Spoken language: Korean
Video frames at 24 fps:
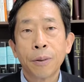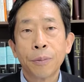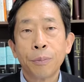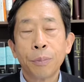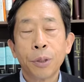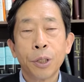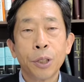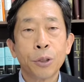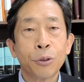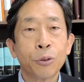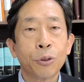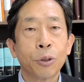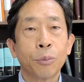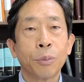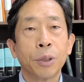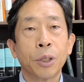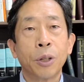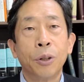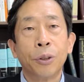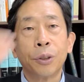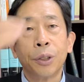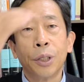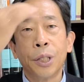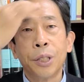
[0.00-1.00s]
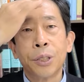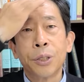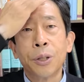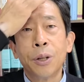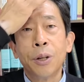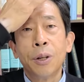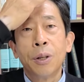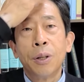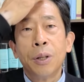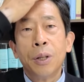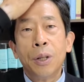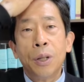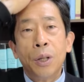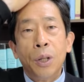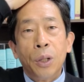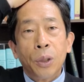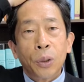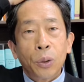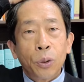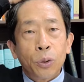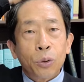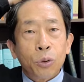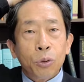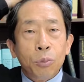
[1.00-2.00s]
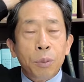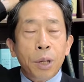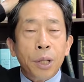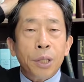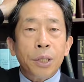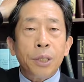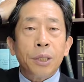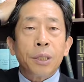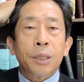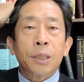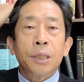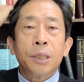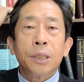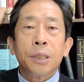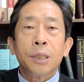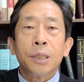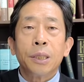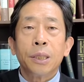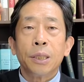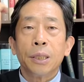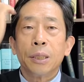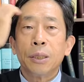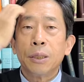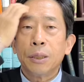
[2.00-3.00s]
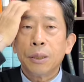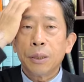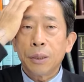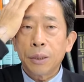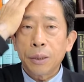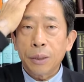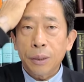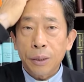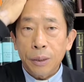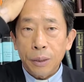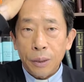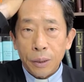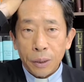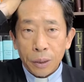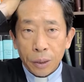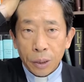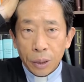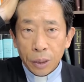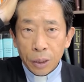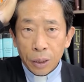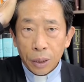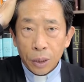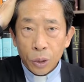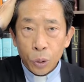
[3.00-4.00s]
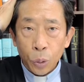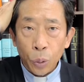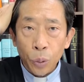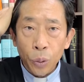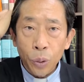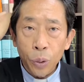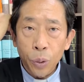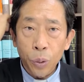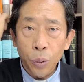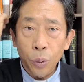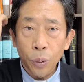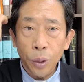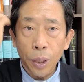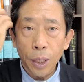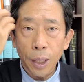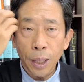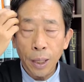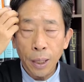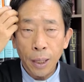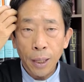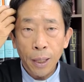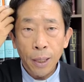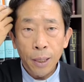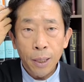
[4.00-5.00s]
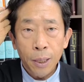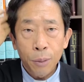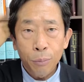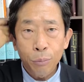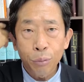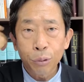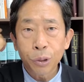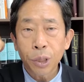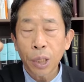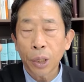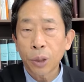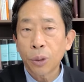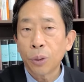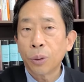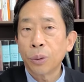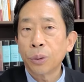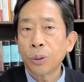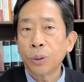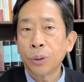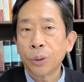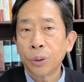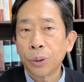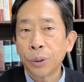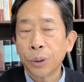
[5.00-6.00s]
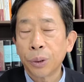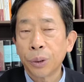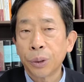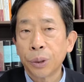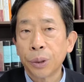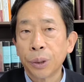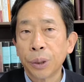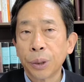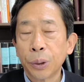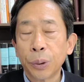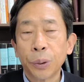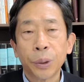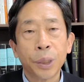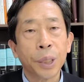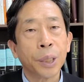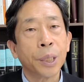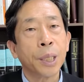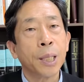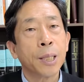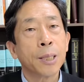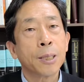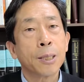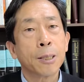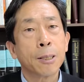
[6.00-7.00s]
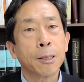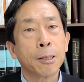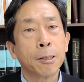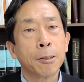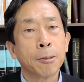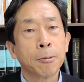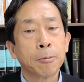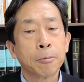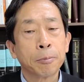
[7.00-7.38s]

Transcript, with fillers: 피디수첩인 거기에서 또 수많은 그 종교의 부작용들을 또 얘기했잖아요.